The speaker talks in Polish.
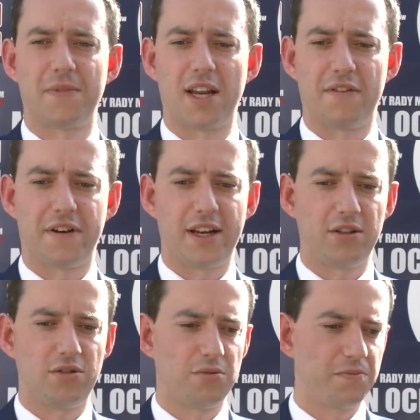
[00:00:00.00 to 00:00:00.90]

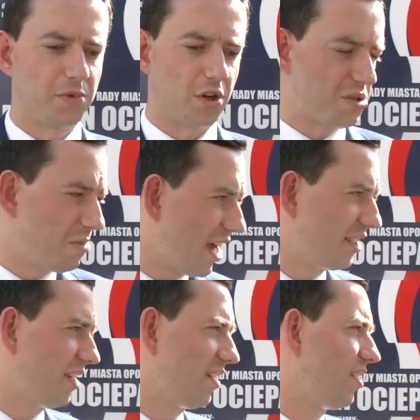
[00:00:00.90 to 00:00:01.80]
referendum o
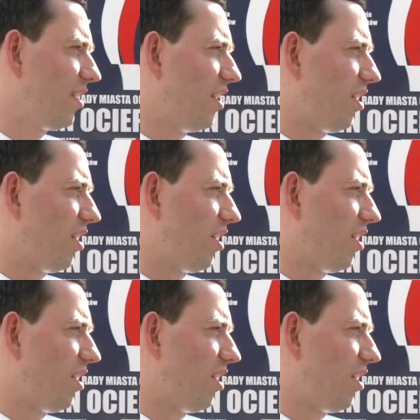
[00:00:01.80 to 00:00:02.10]
zmianie